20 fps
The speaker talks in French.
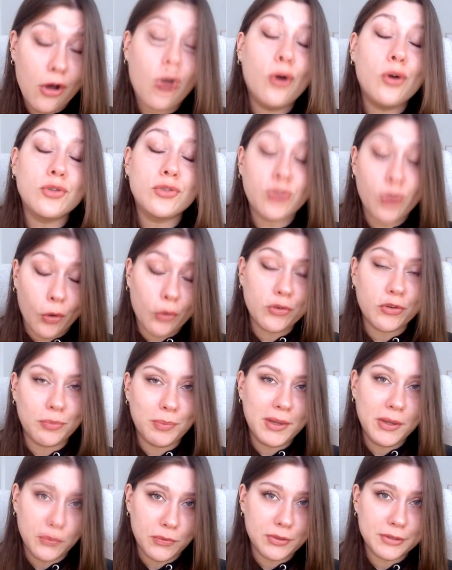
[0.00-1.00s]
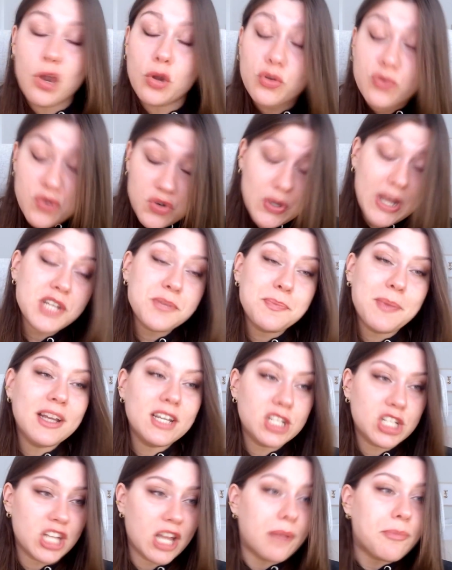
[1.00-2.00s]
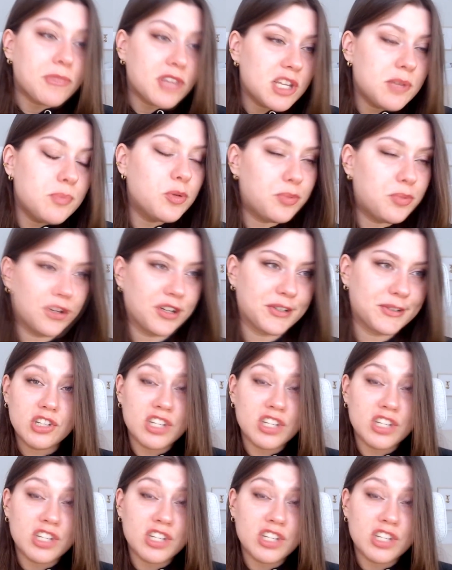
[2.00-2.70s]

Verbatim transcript: en 30 minutes. Alors je vous le cache pas que j'ai un petit peu peur.